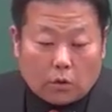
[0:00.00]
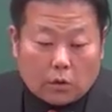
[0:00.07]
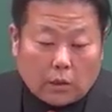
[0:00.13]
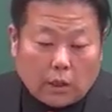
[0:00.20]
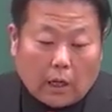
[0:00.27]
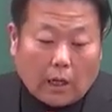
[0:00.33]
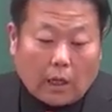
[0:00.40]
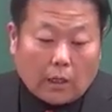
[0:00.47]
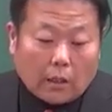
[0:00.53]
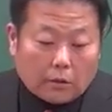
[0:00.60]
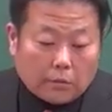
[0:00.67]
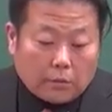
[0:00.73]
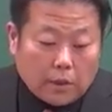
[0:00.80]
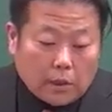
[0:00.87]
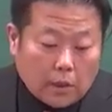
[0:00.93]
다
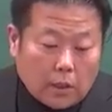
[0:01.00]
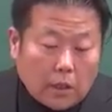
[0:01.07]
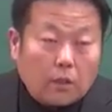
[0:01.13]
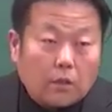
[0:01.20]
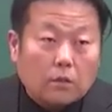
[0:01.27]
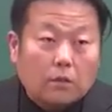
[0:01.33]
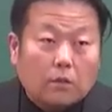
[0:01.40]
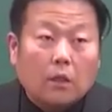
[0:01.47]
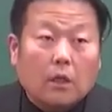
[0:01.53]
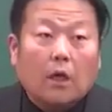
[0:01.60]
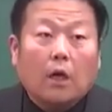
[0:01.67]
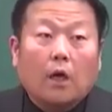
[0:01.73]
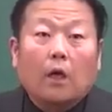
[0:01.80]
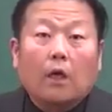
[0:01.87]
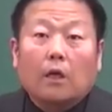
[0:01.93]
필기를
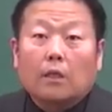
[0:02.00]
해드렸으니까